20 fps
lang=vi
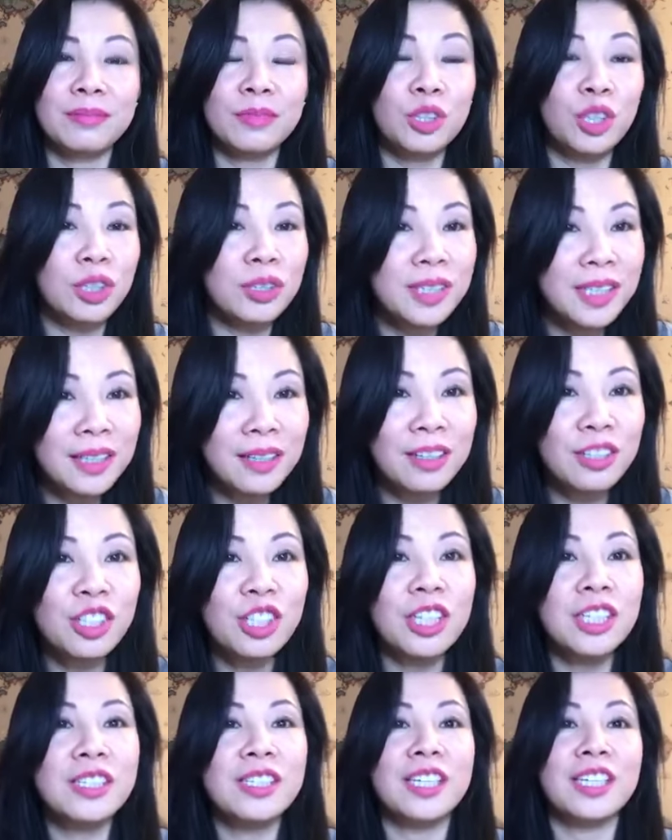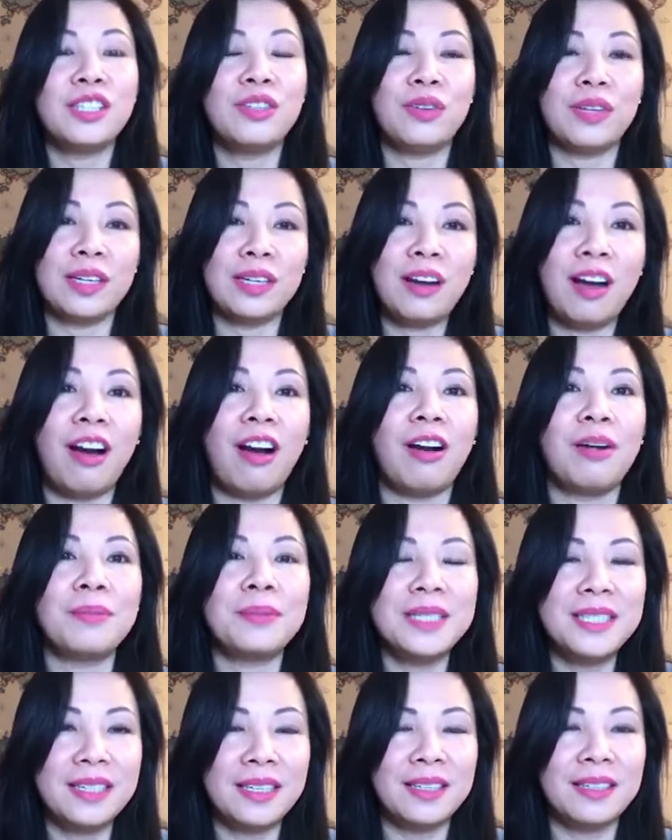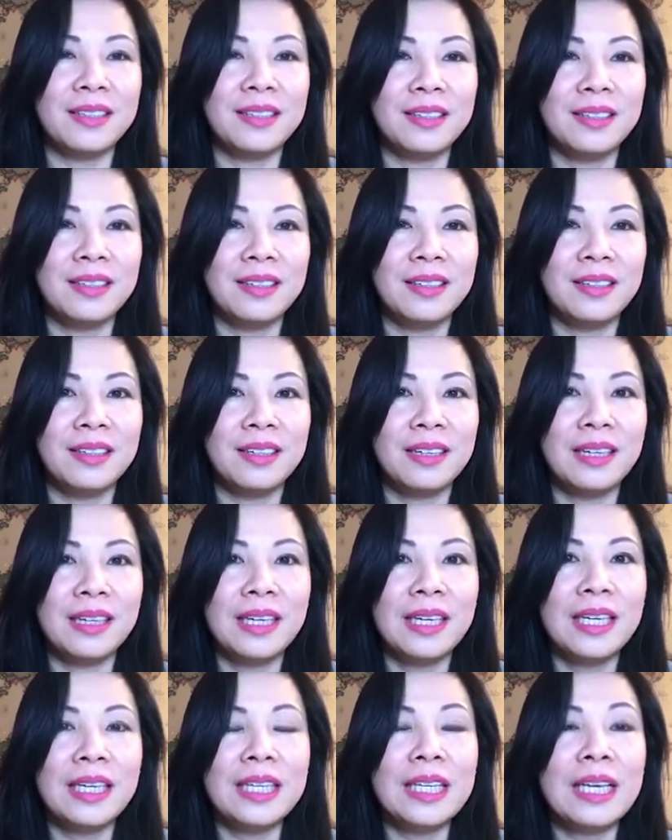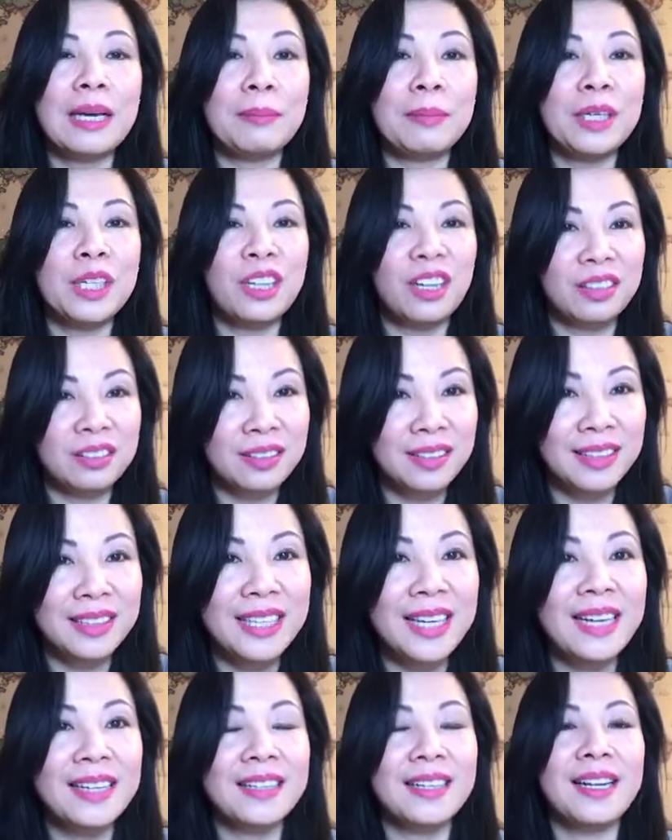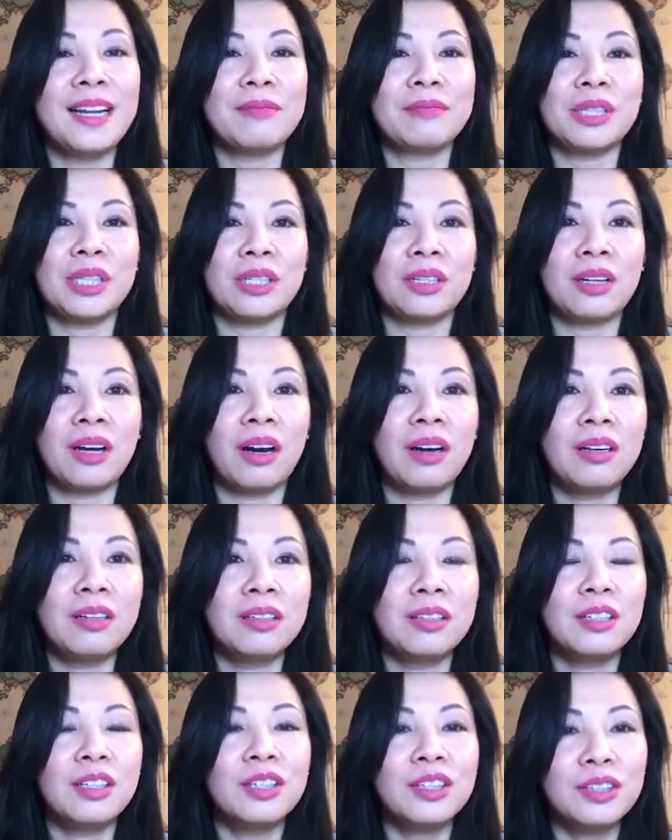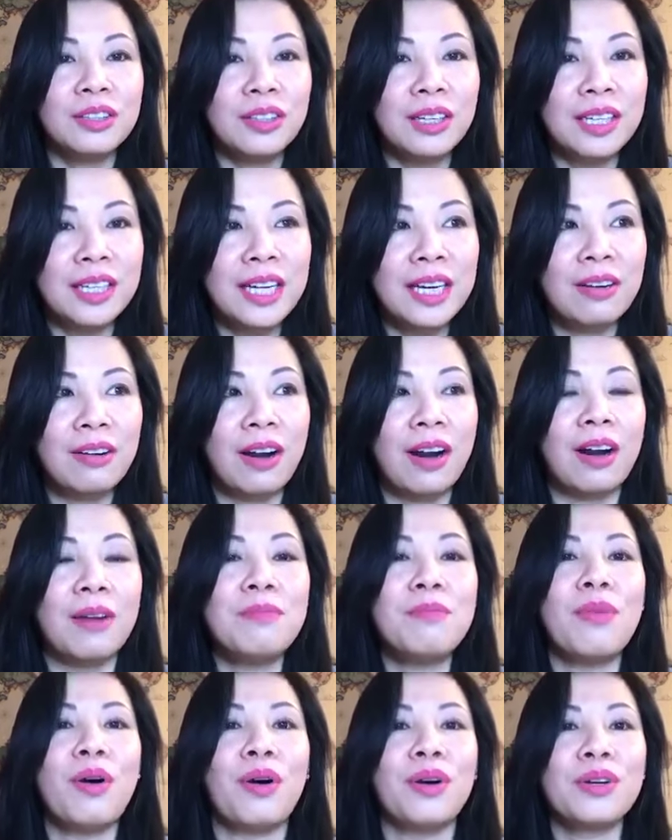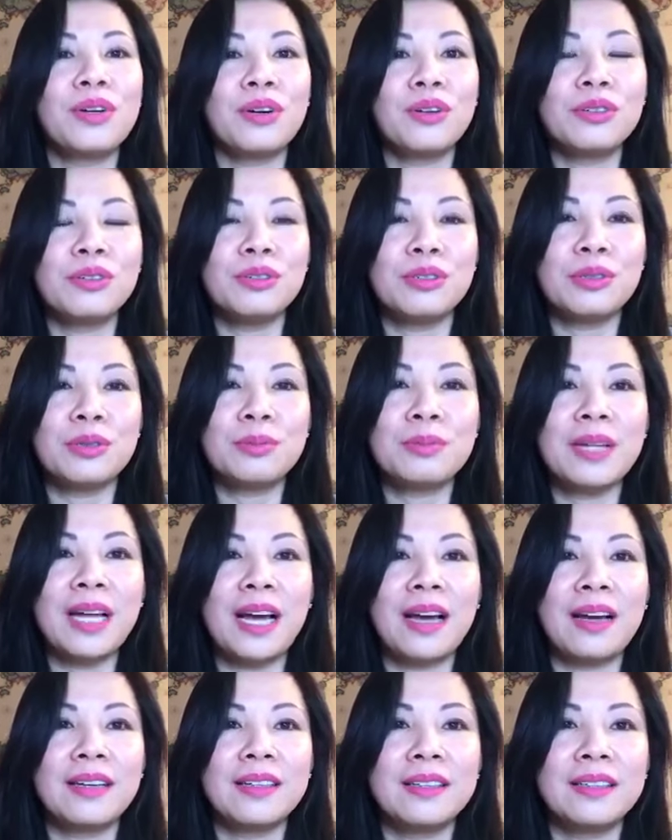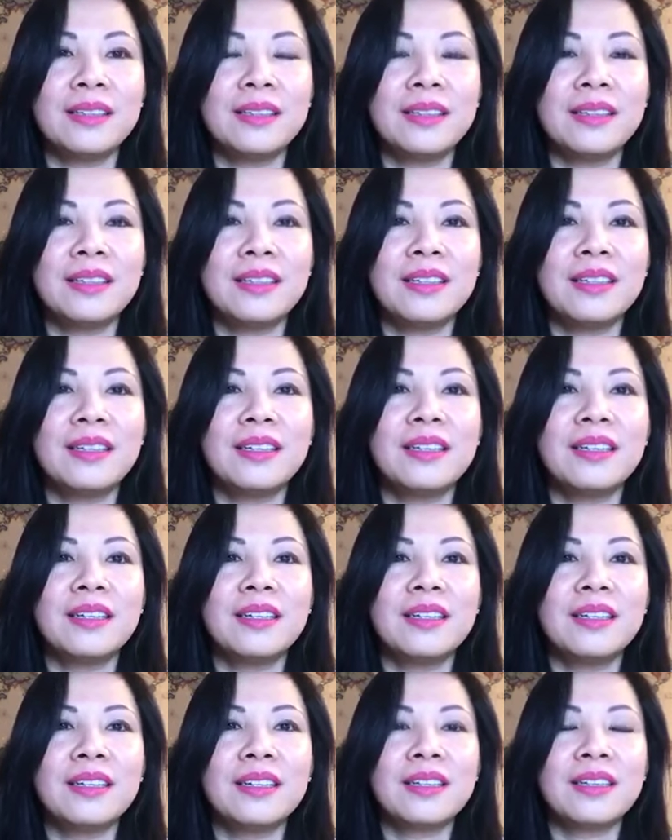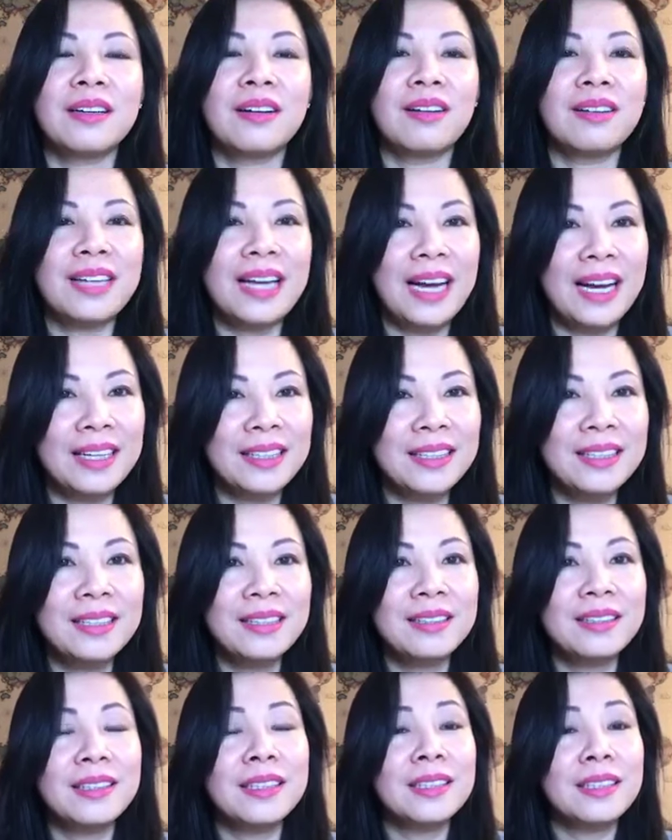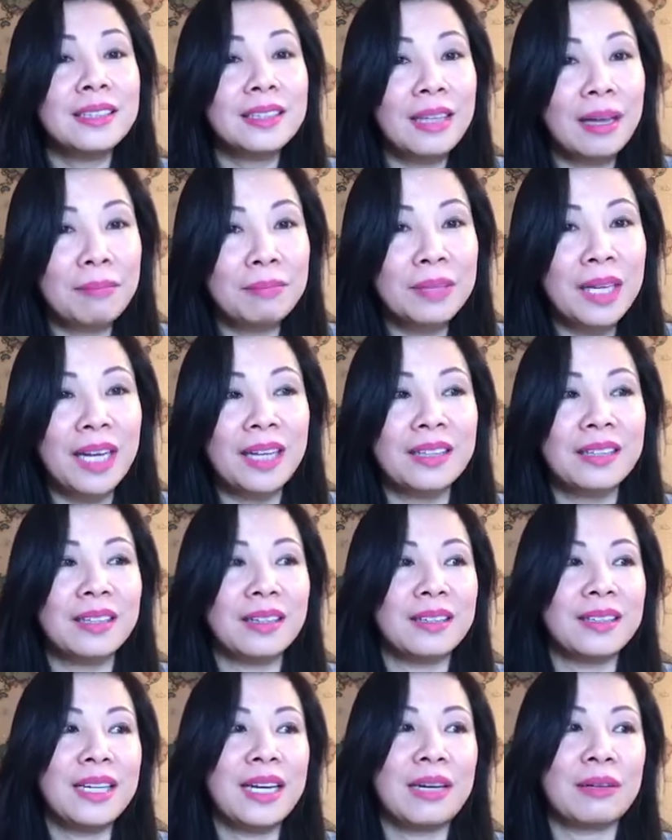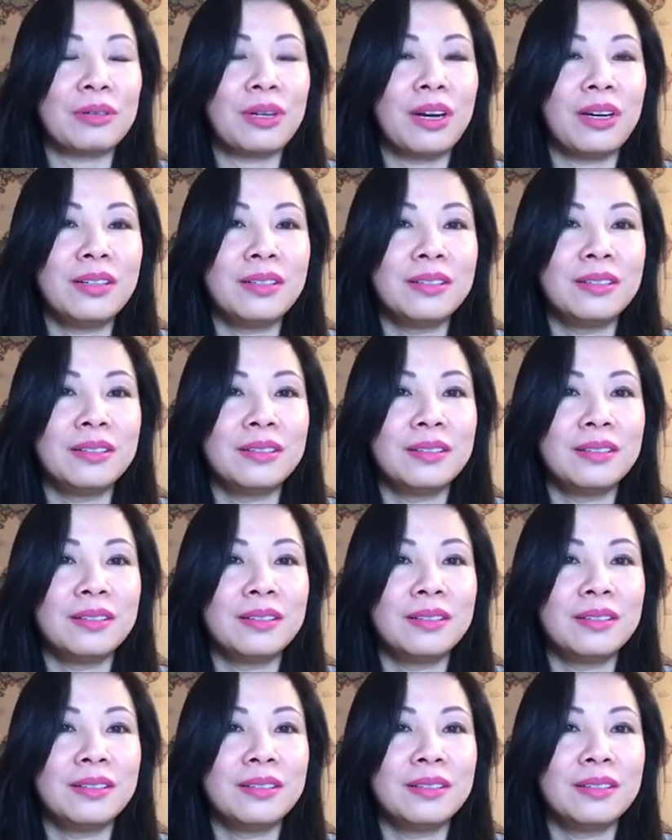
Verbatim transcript: tự nhiên ơn trên sẽ chuyển họ mấy chị và mình cần thời gian để làm chuyện đó tùy theo ở mỗi con người chúng ta có tha thiết tâm thành cỡ nào đó